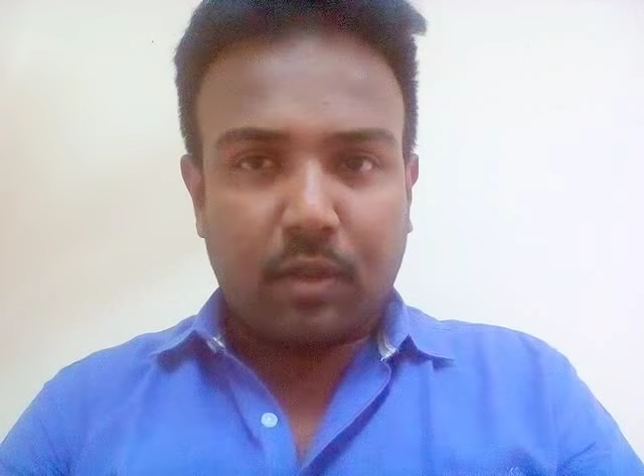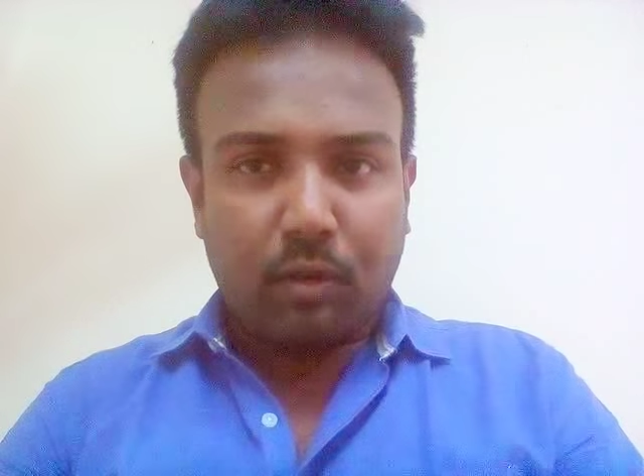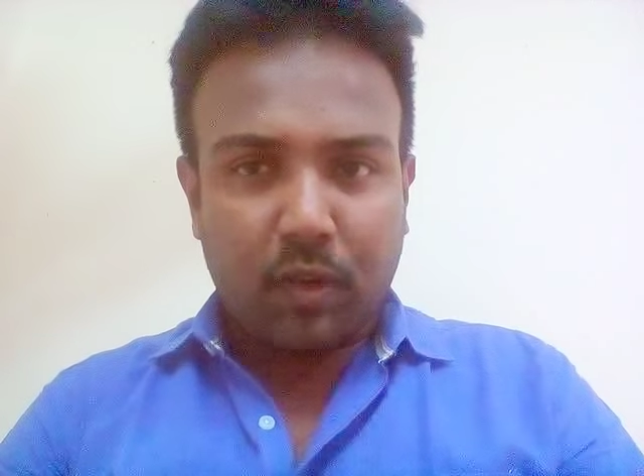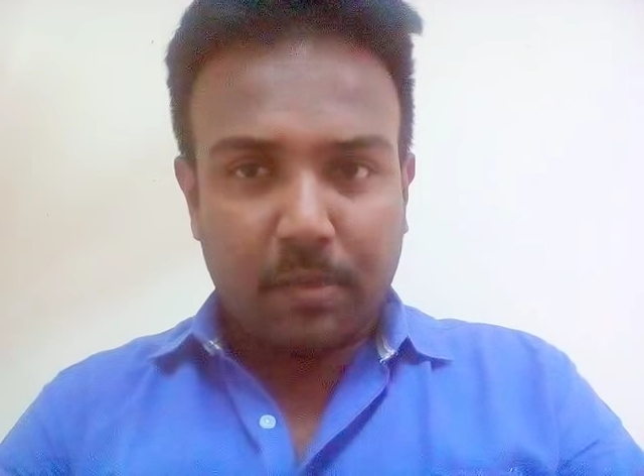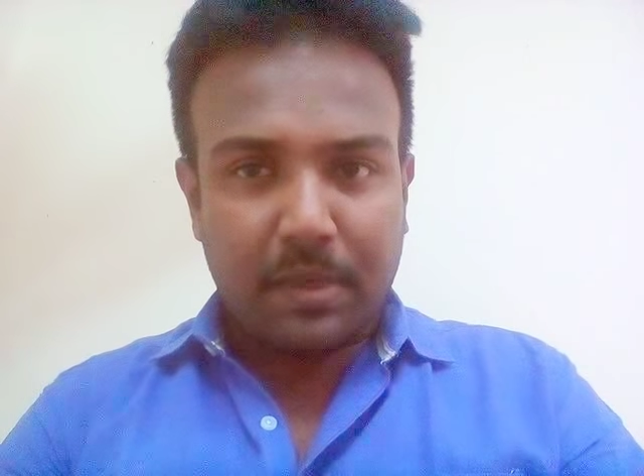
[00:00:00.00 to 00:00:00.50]

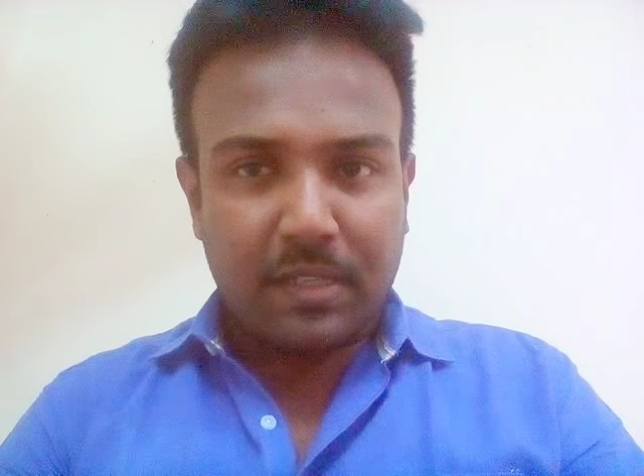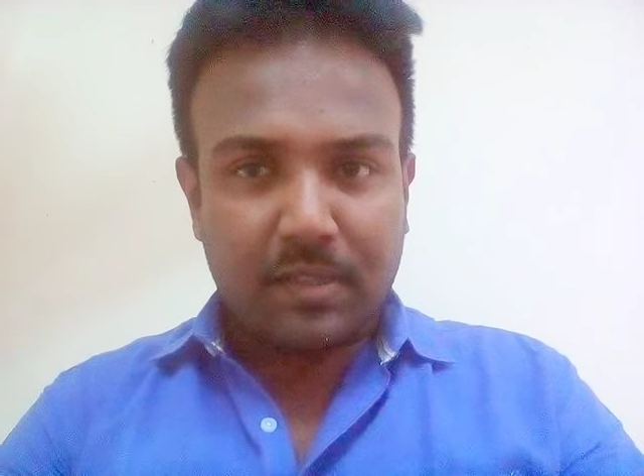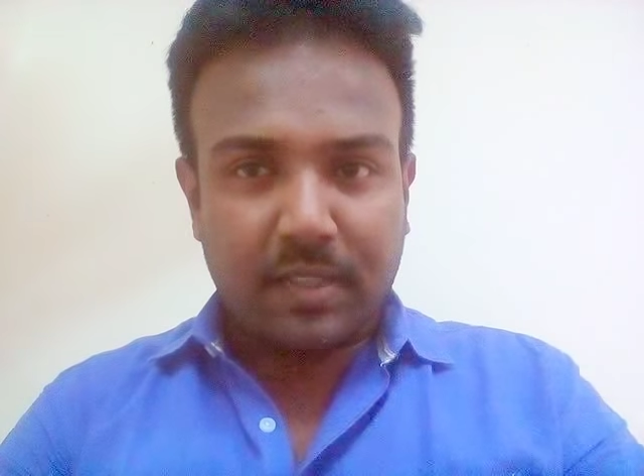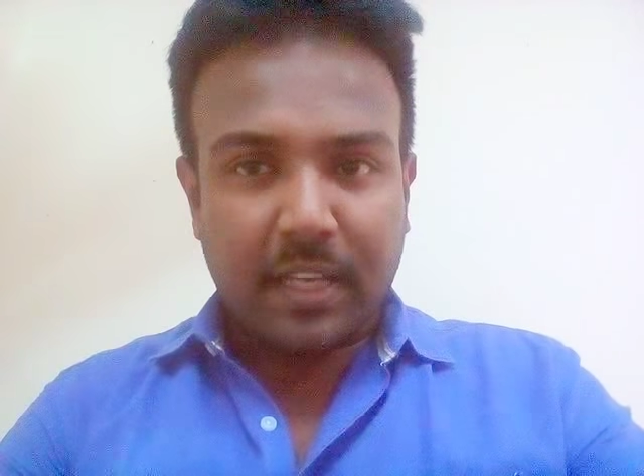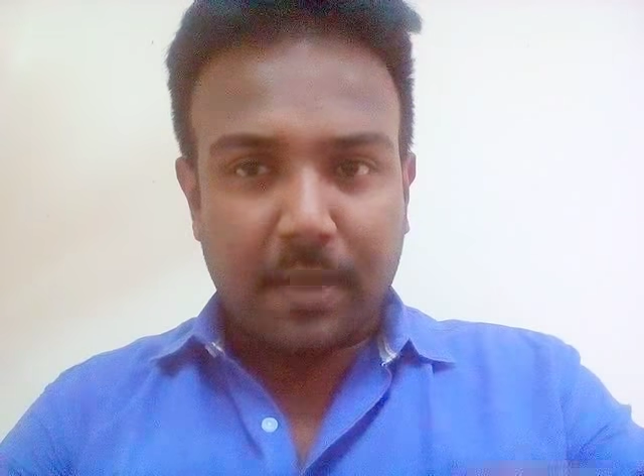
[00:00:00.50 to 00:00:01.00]
சவுண்ட்
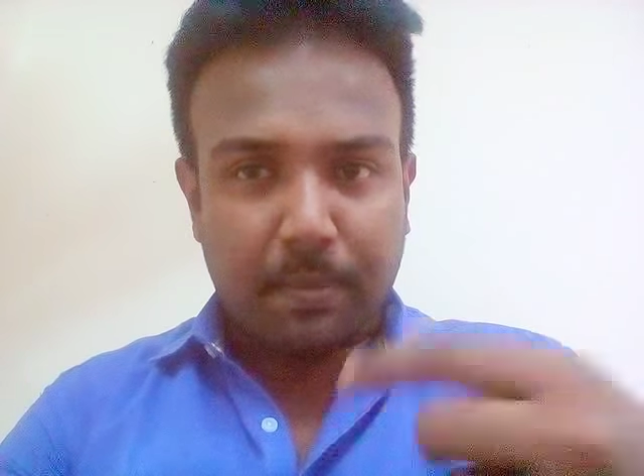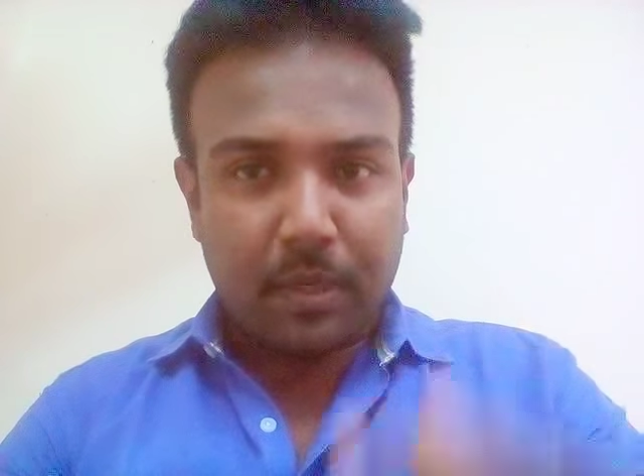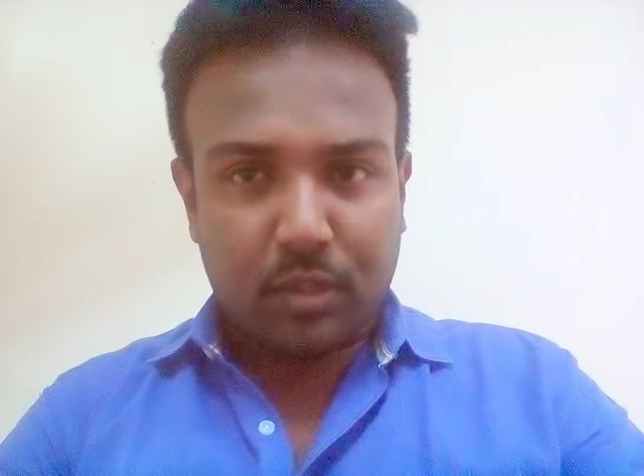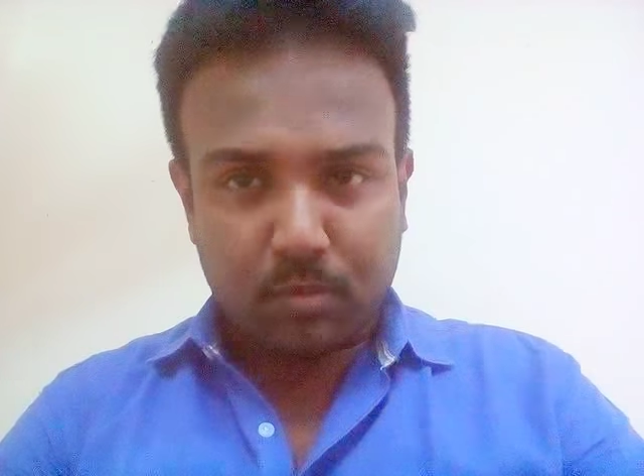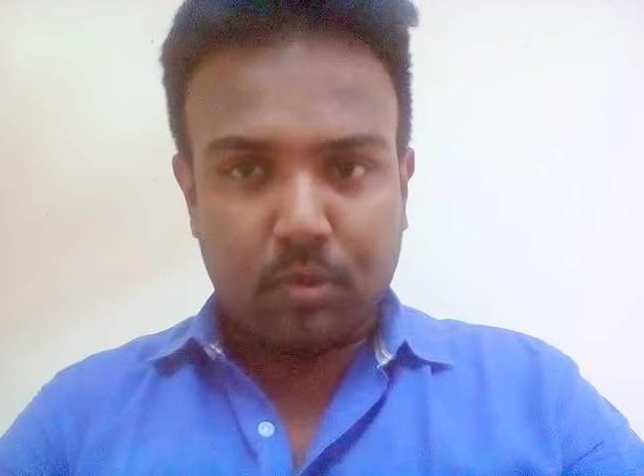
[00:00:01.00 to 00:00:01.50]
வைப்ரேஷன்ஸை
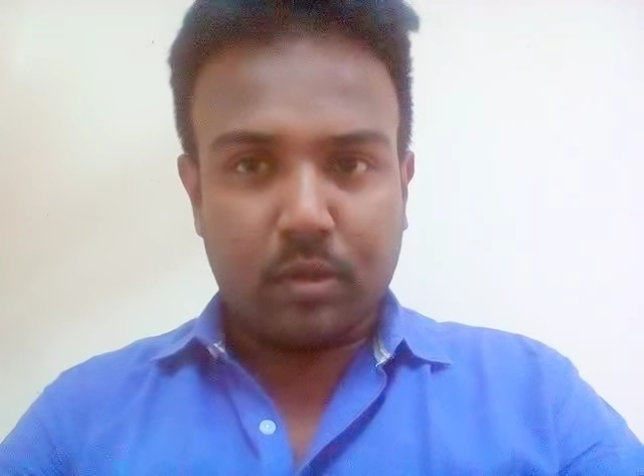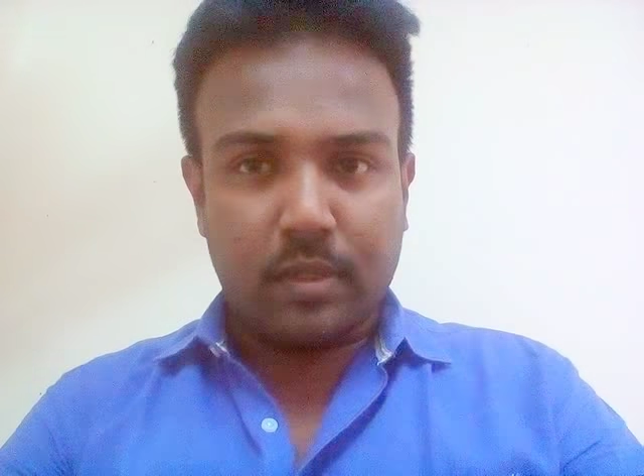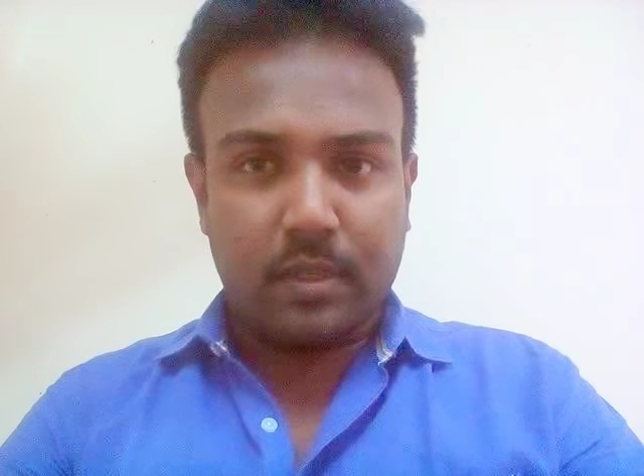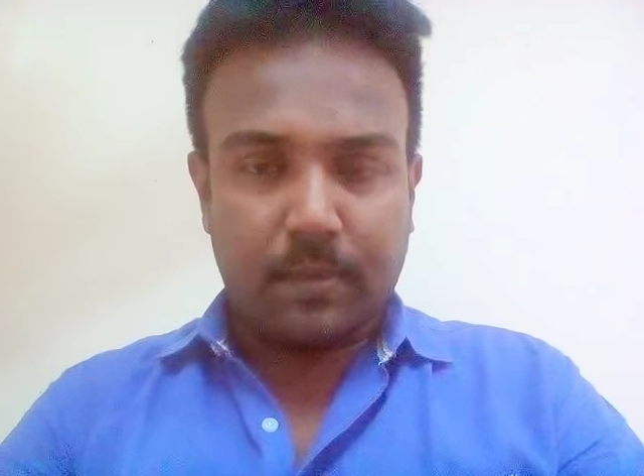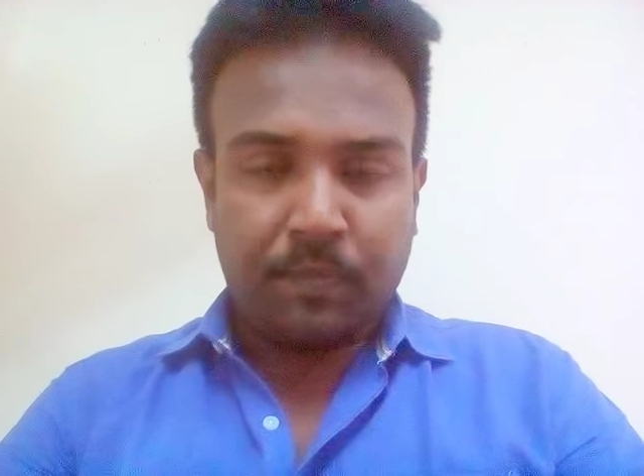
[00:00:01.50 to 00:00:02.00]
ஏற்படுத்தும் போது